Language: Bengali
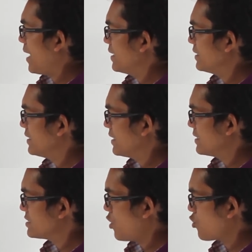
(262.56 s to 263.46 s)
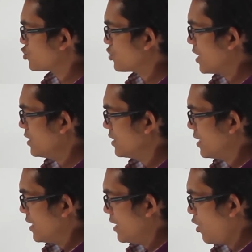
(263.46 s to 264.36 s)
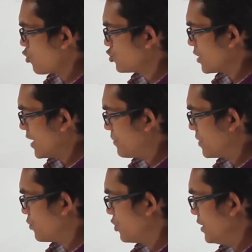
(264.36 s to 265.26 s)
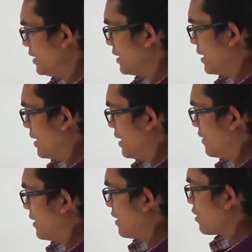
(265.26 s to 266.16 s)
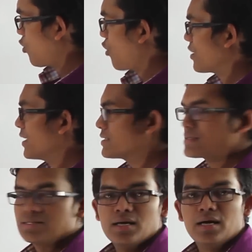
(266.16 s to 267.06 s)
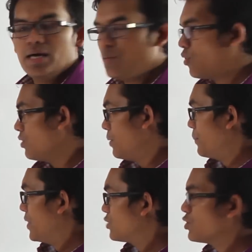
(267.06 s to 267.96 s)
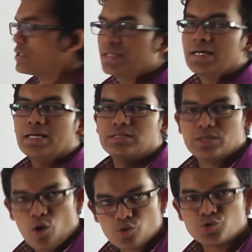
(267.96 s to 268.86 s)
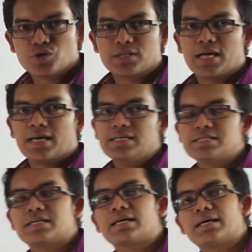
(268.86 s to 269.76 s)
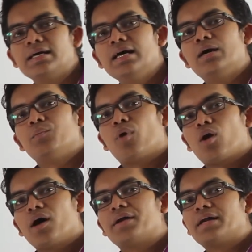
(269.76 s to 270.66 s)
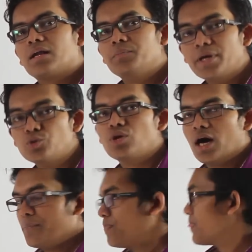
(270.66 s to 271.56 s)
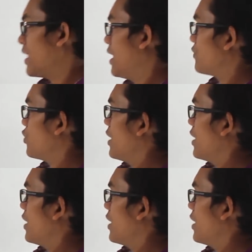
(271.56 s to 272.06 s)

বাইরের দিকের যে অংশটা এই অংশটাকে আমরা বলি রেনাল কর্টেক্স এবং ভেতরের দিকের যে অংশটা থাকে সেটাকে বলা হয় রেনাল মেডুলা তো